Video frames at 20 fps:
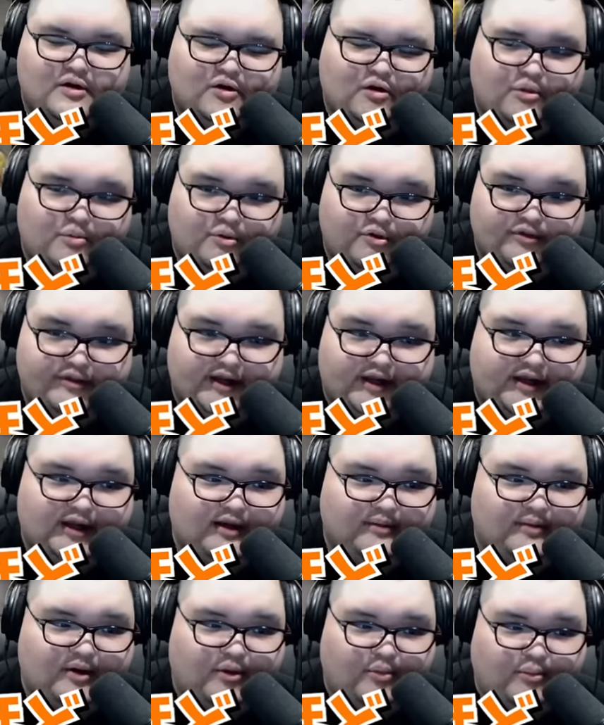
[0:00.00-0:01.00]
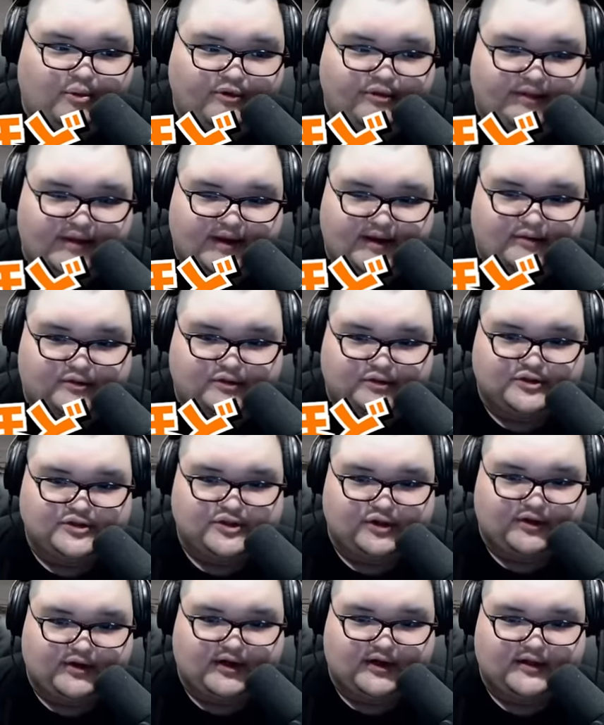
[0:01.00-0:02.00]
おもんなければおもんないほど
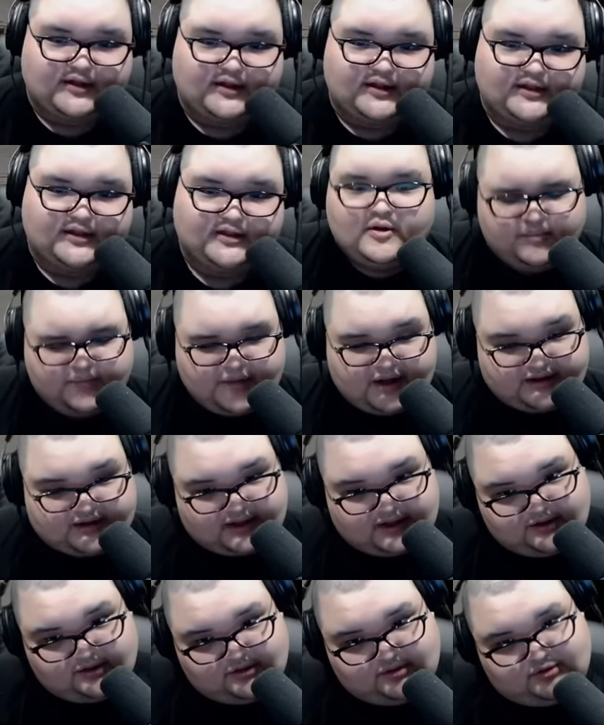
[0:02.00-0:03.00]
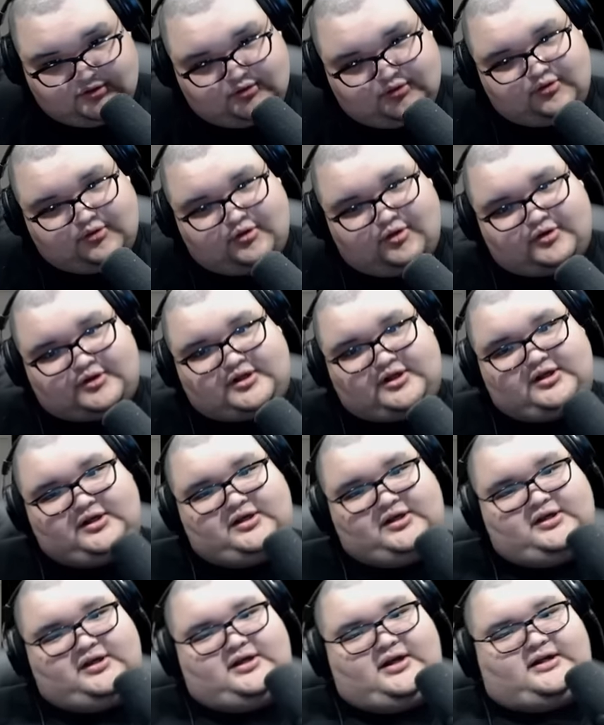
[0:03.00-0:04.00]
強いからねまあっていう動
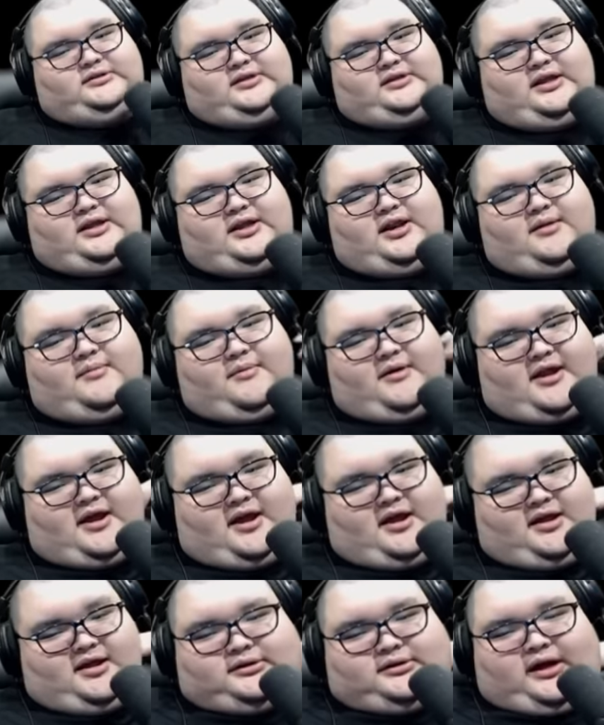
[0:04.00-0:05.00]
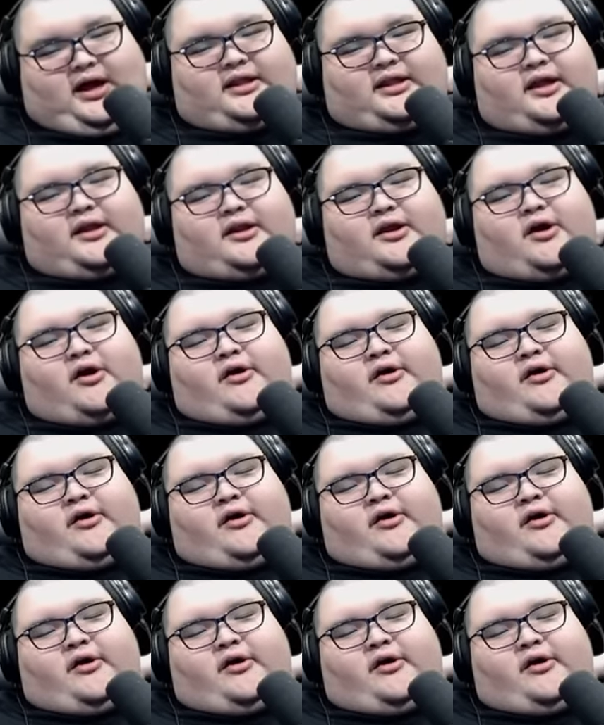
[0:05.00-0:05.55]
きができればね勝てるよ、